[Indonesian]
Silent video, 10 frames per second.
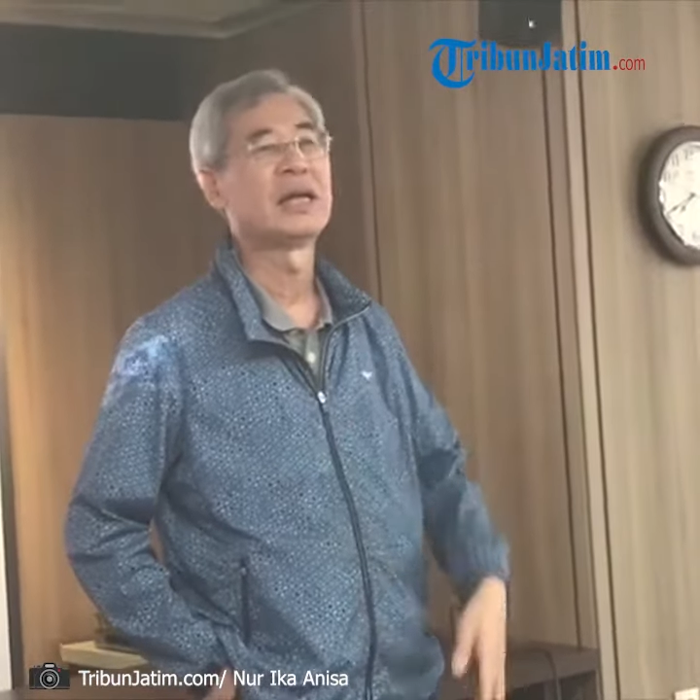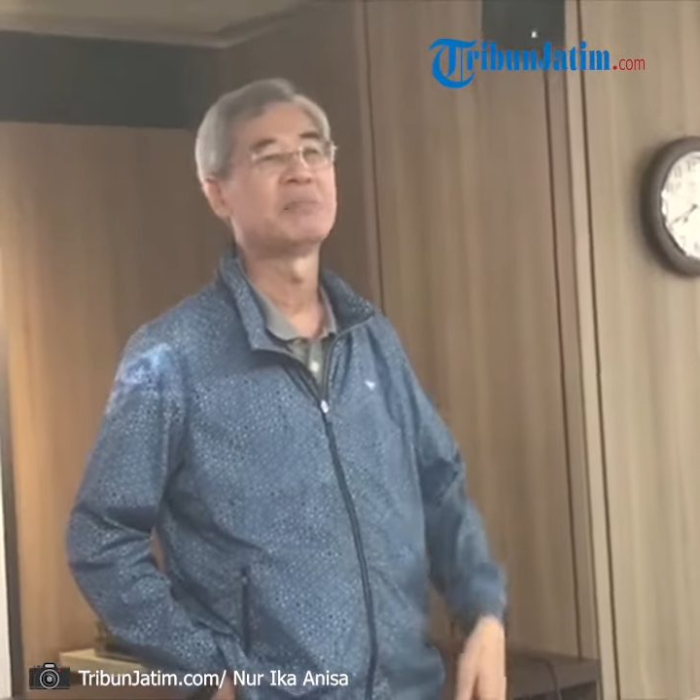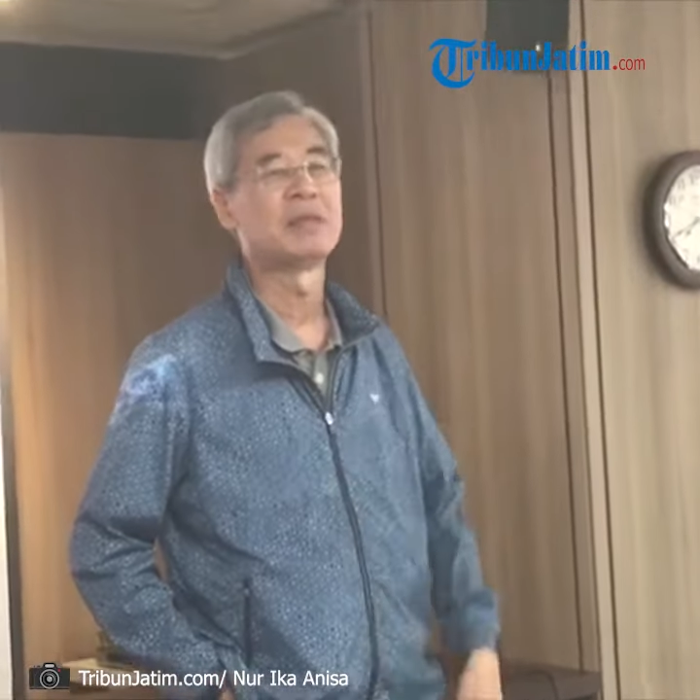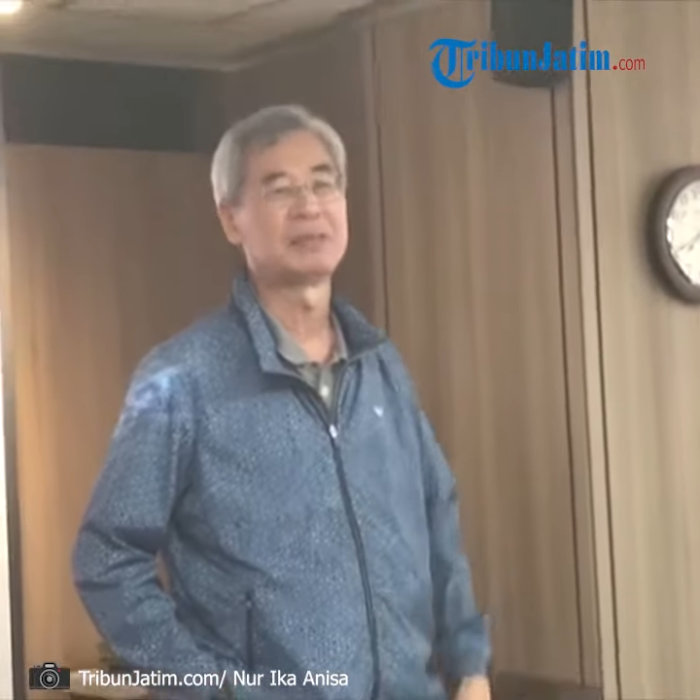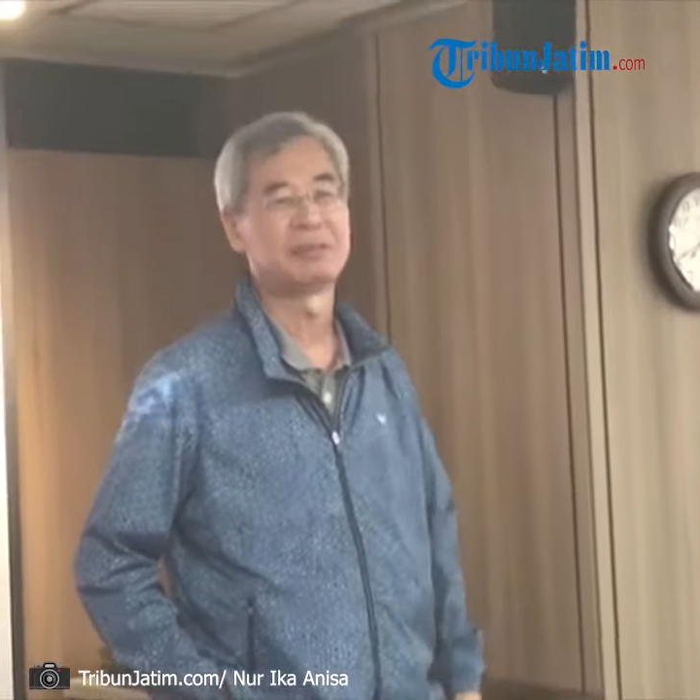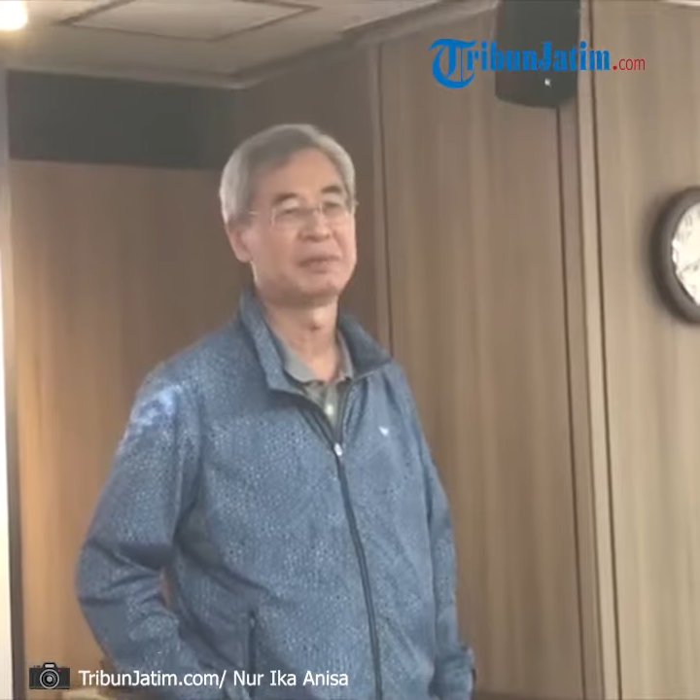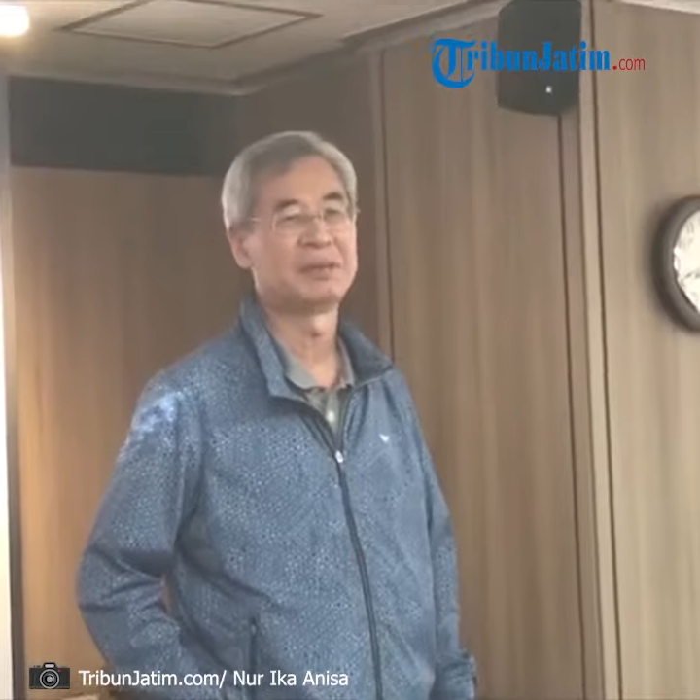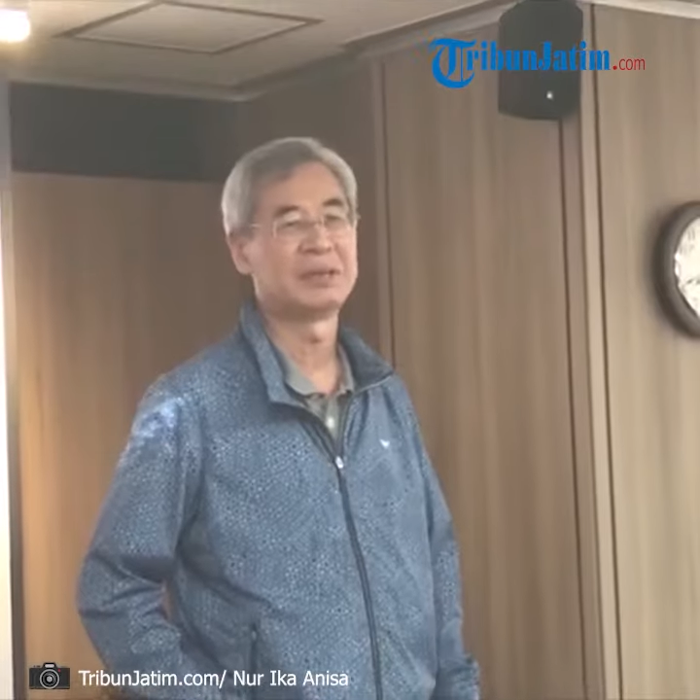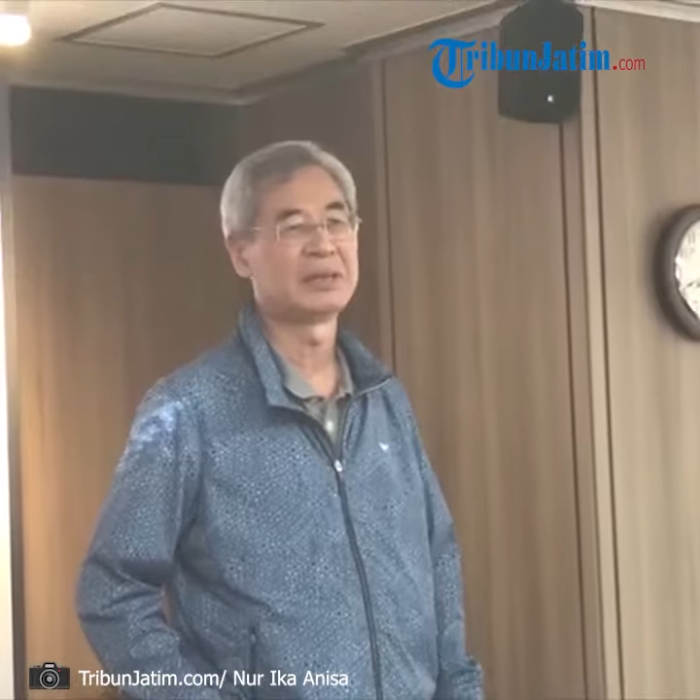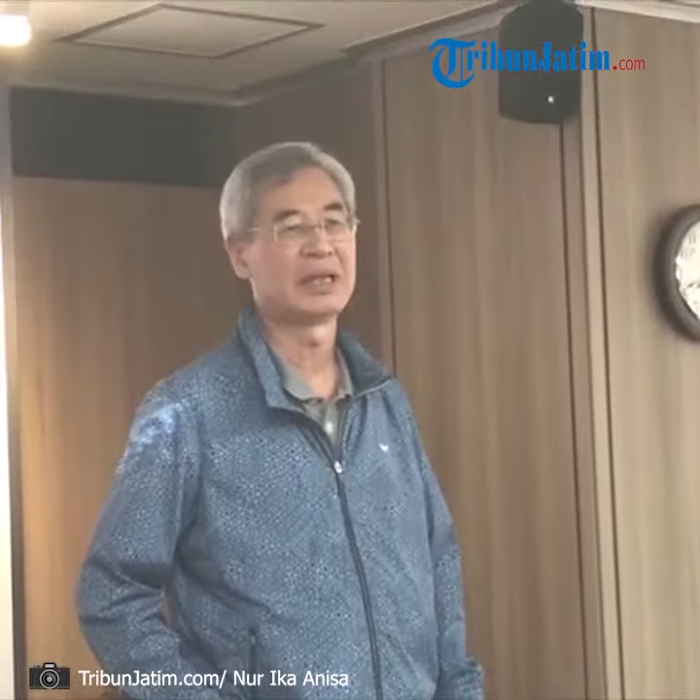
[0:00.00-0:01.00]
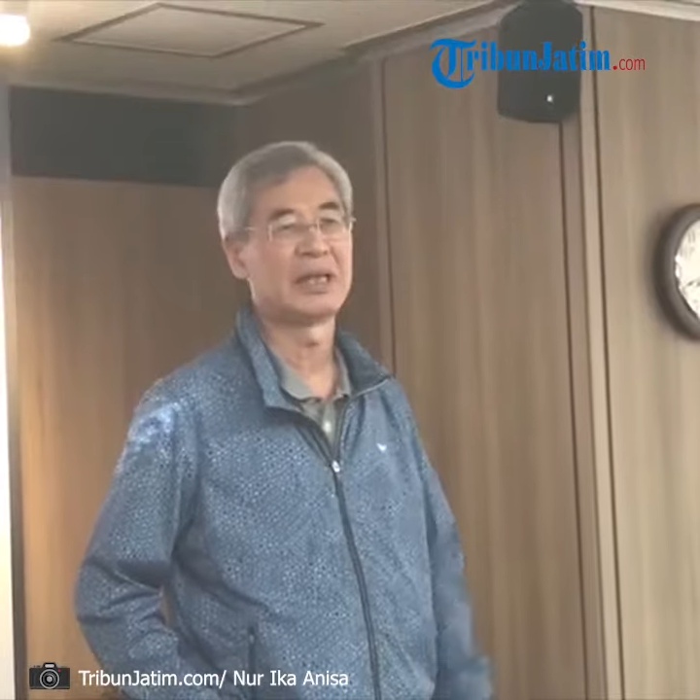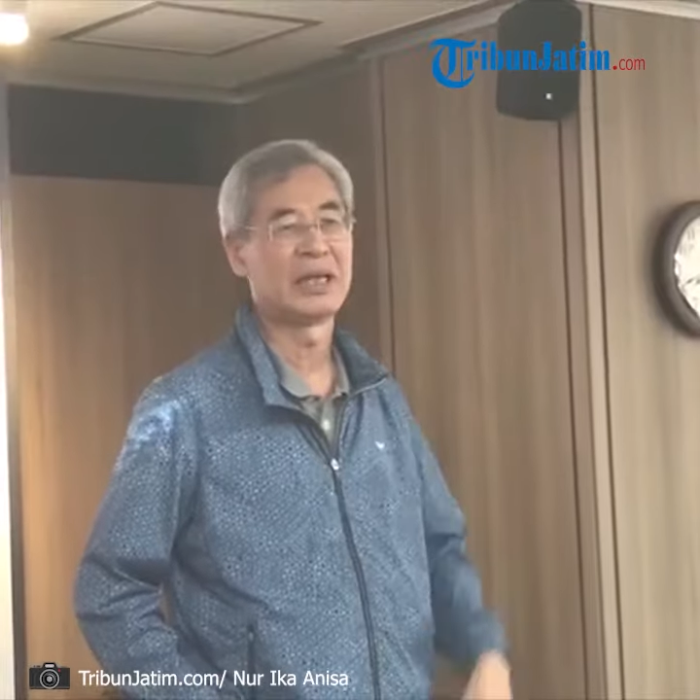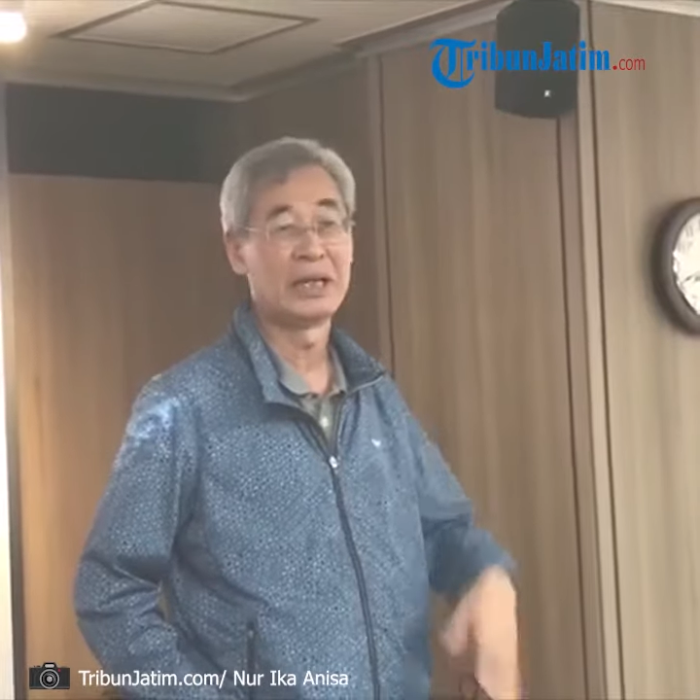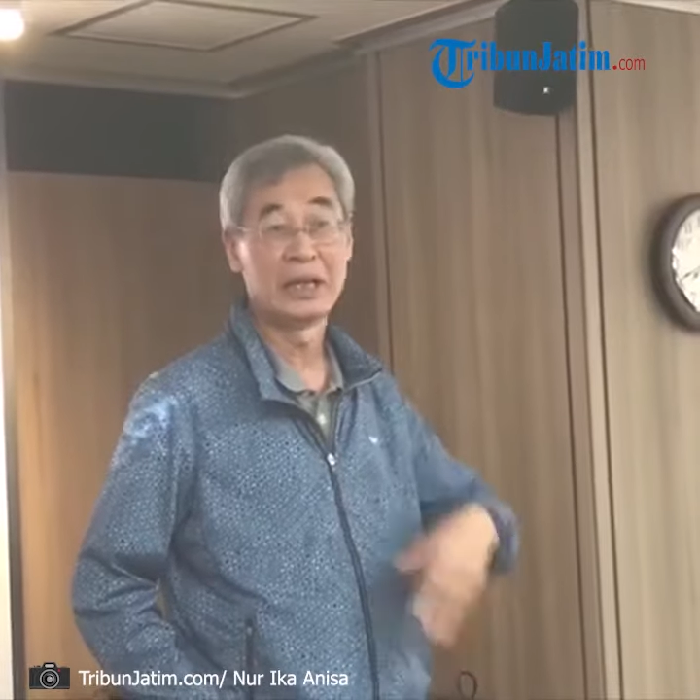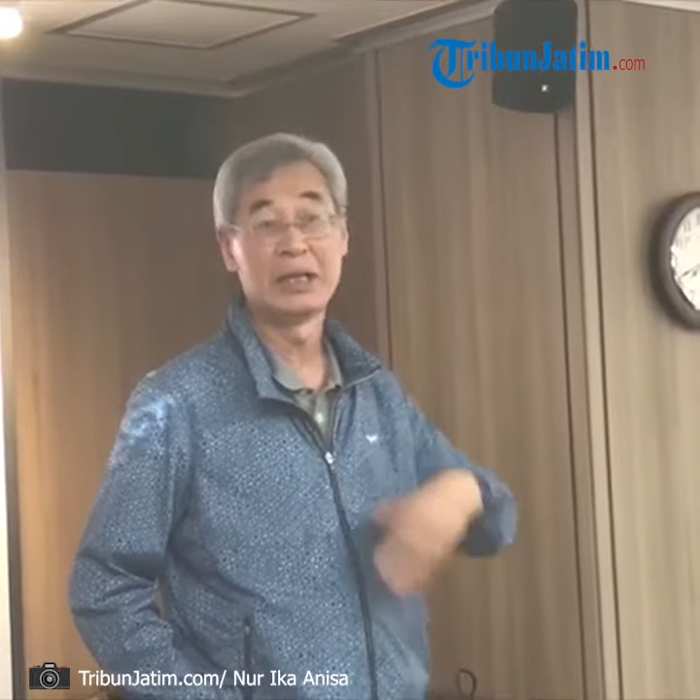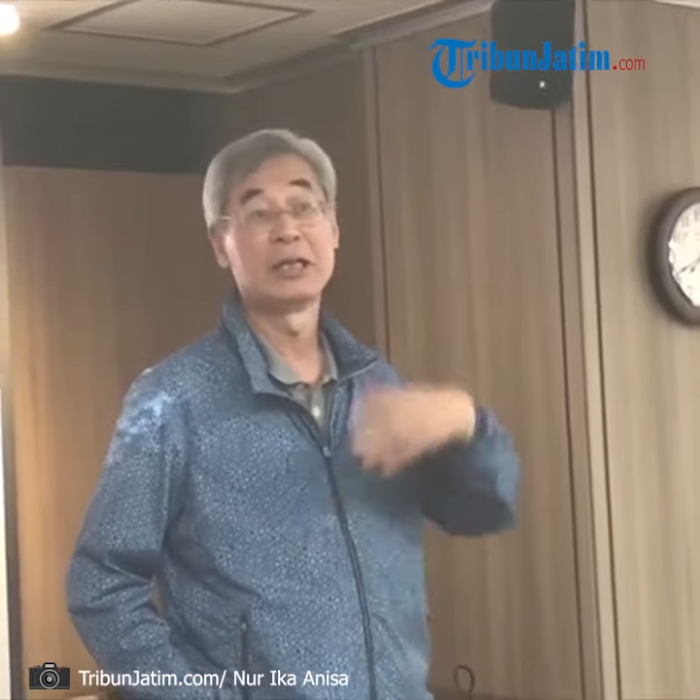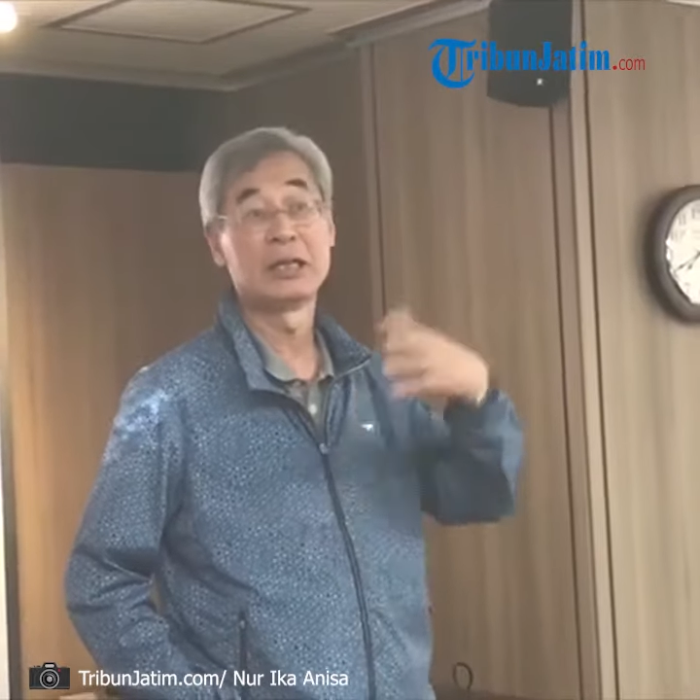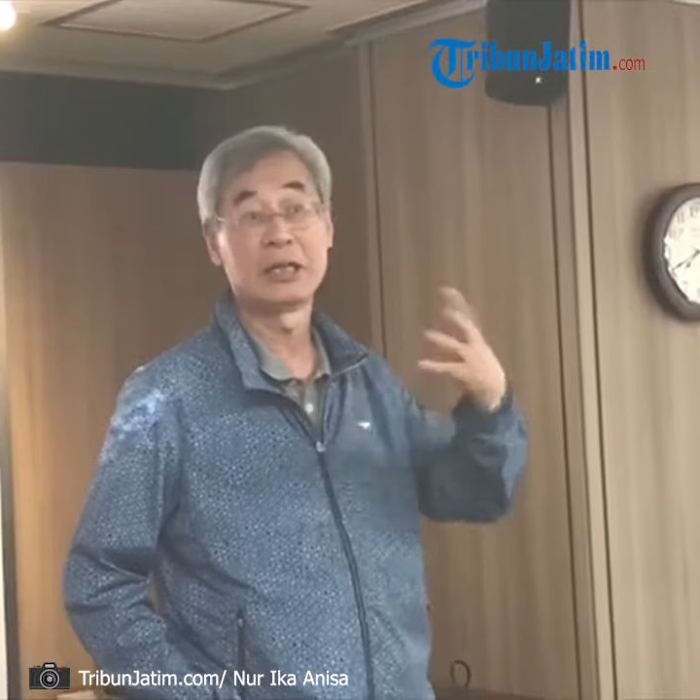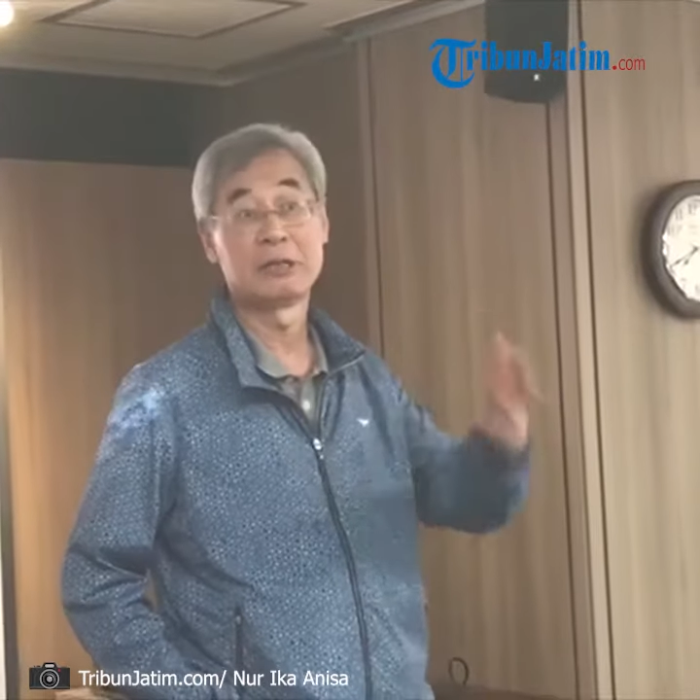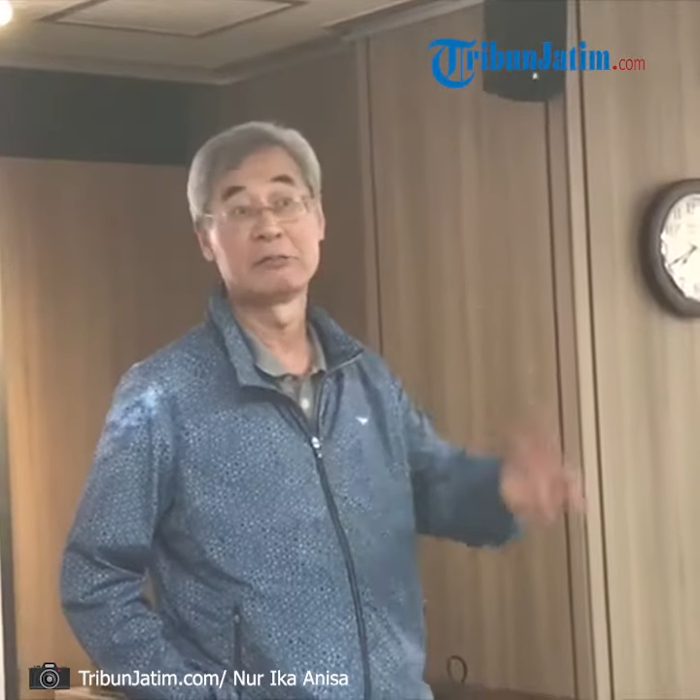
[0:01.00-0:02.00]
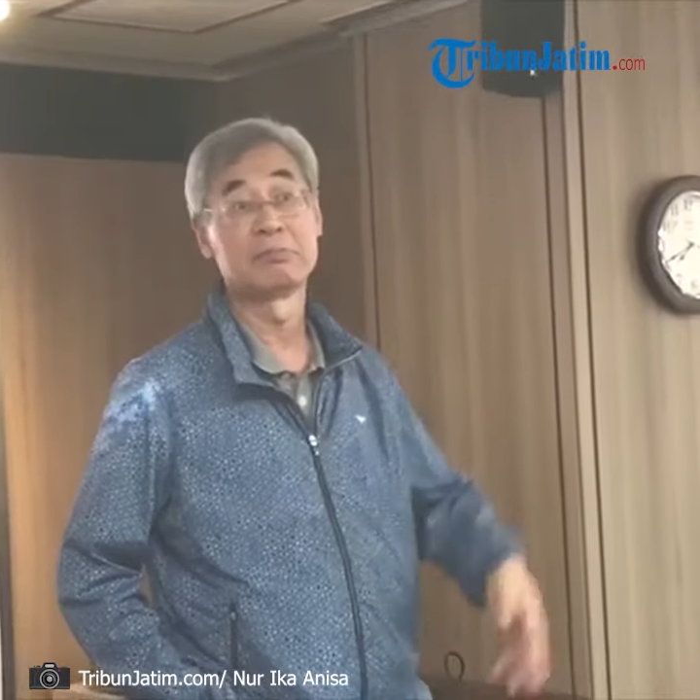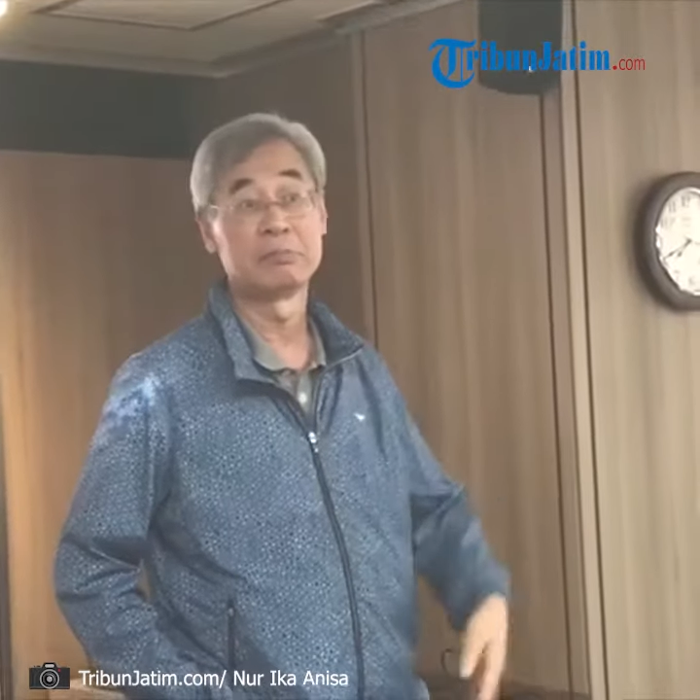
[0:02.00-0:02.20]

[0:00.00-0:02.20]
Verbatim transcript: sama seperti saya yang